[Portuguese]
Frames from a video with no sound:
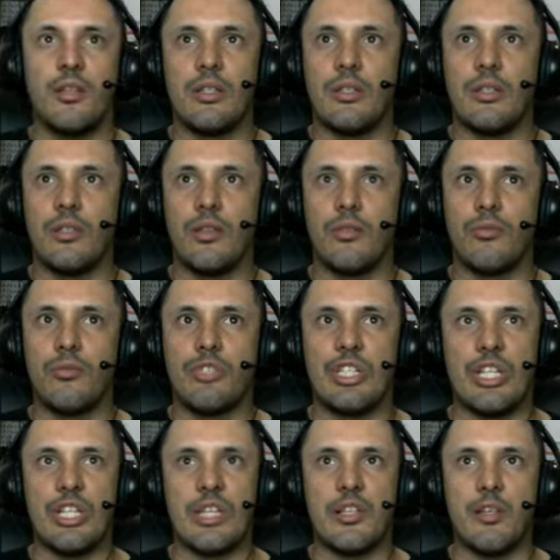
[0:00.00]
E eu não
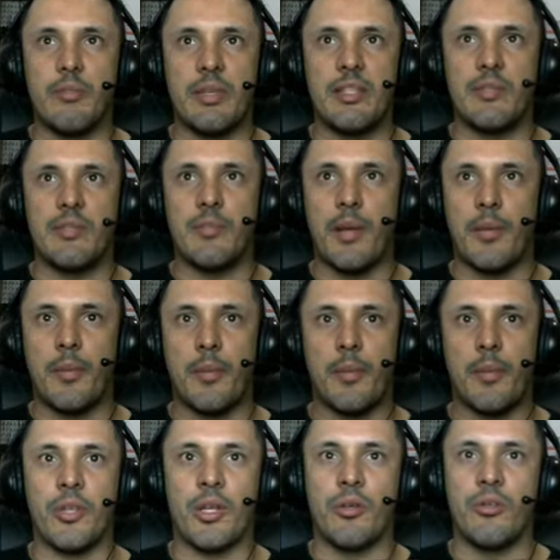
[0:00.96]
tinha também esse mapa
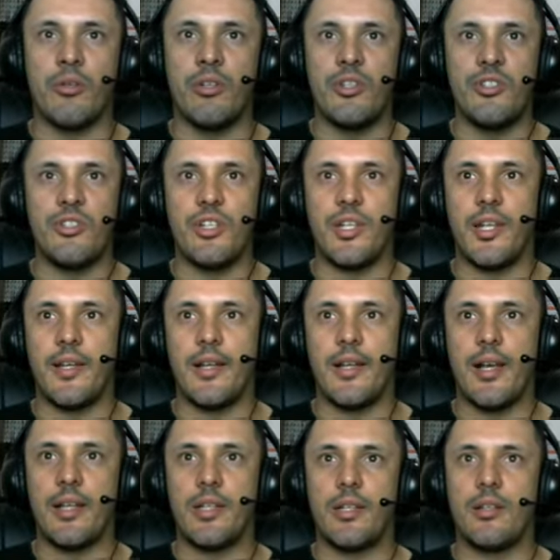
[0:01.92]
para poder corrigir nem
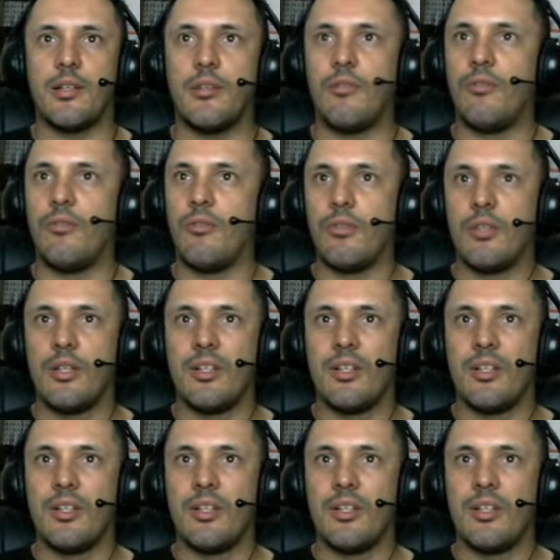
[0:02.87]
nada, então